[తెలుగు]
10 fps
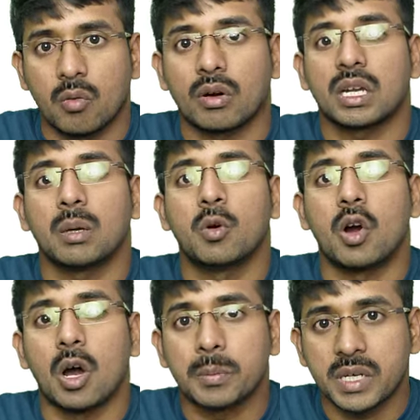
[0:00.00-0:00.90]
ఒకటేమో
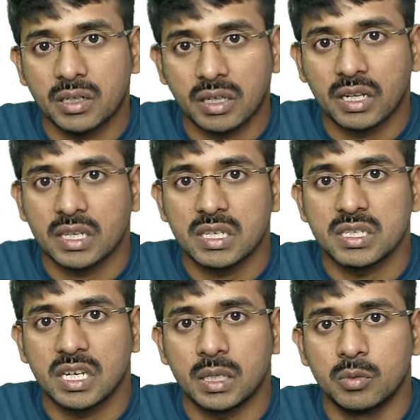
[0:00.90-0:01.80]
ఆబ్జెక్ట్ క్రియేషన్
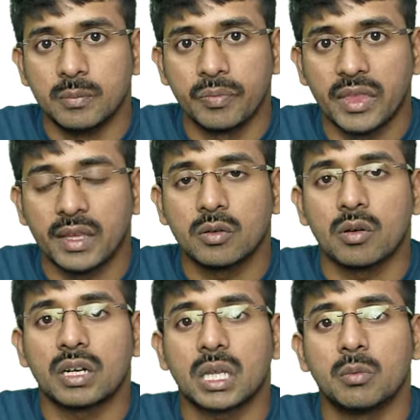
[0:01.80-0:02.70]
చేయడము
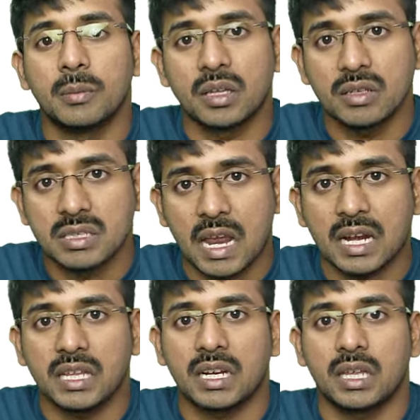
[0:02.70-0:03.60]
ఇంకొకటేమో మనకు
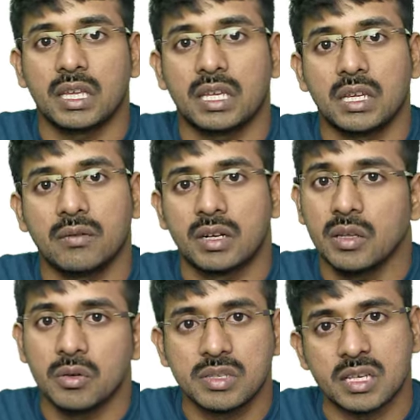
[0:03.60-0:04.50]
స్టాటిక్ అనే ఈ కీవర్డ్ని
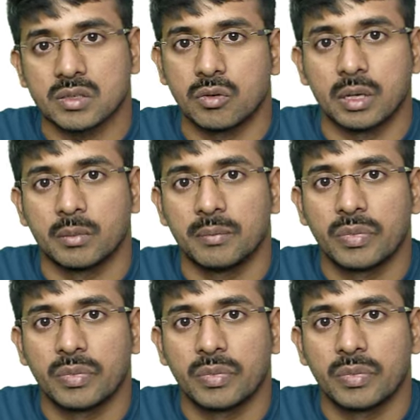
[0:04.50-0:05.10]
యూజ్ చేసుకోవడం